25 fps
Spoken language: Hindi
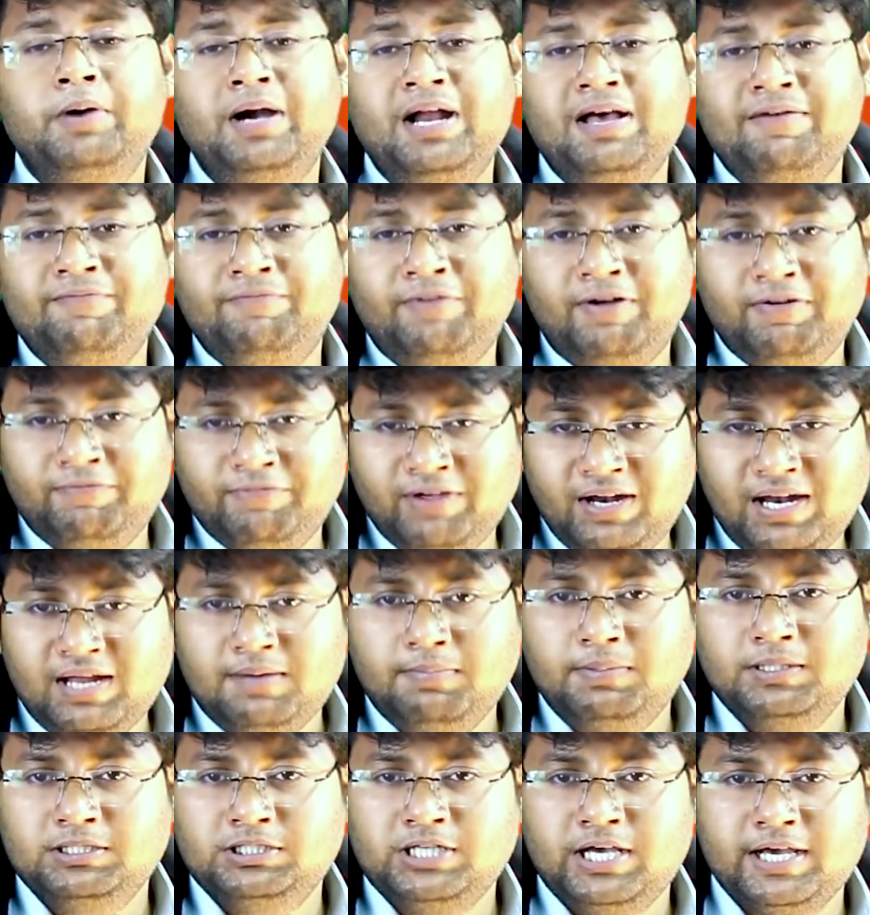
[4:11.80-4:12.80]
बड़ा
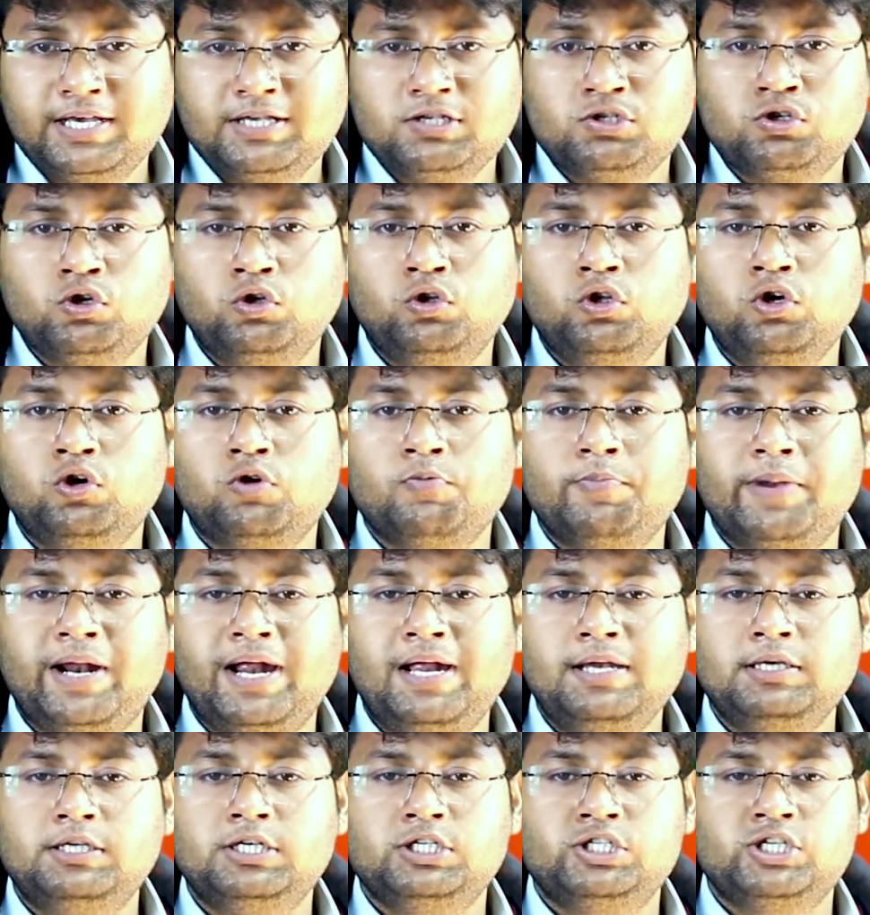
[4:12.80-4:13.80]
वावेला मचा है कि सऊदी
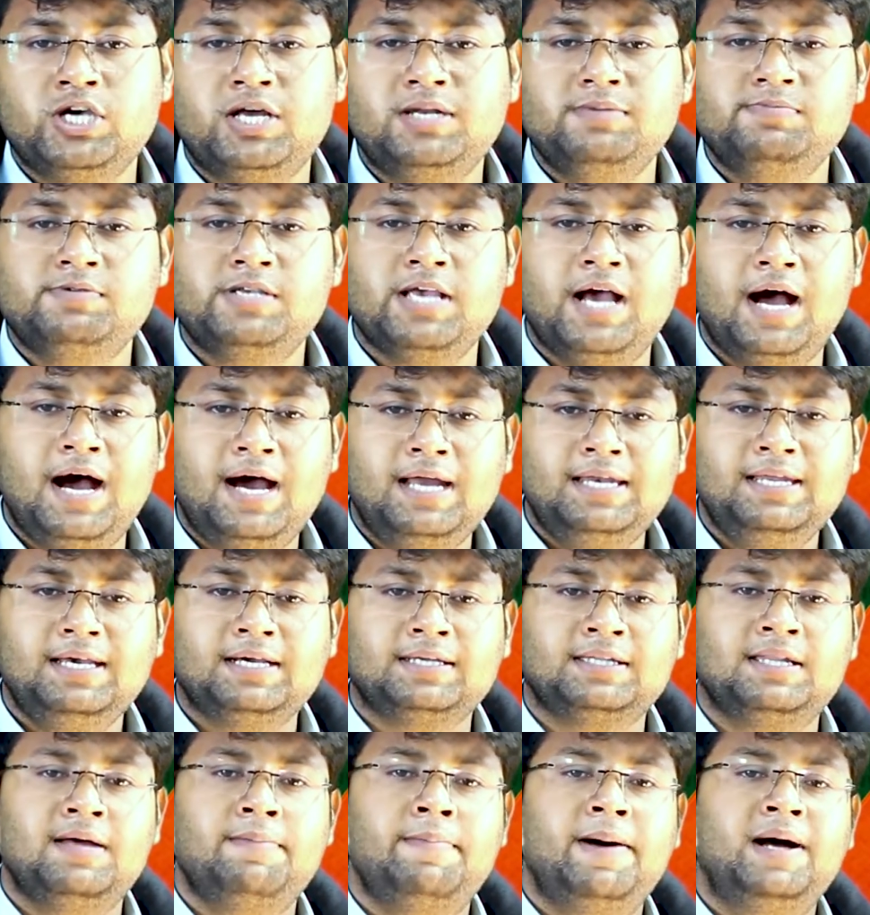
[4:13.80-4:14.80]
हुक्मरान की जानब से
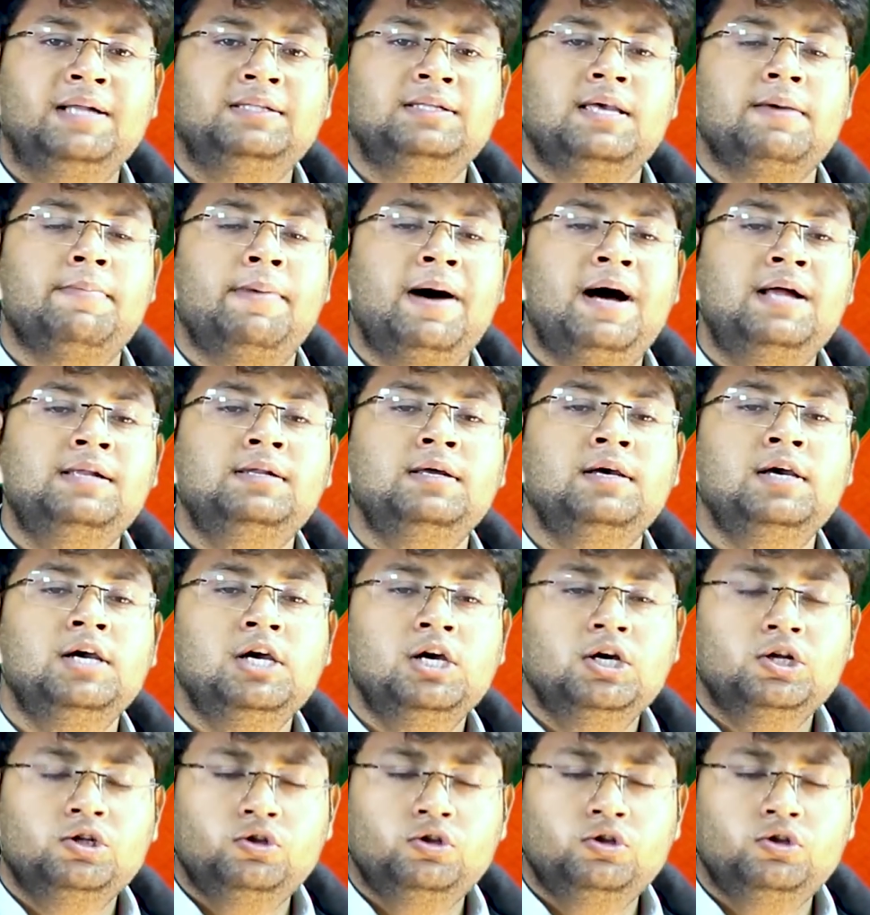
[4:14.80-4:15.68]
हालिया इकदाम के बाद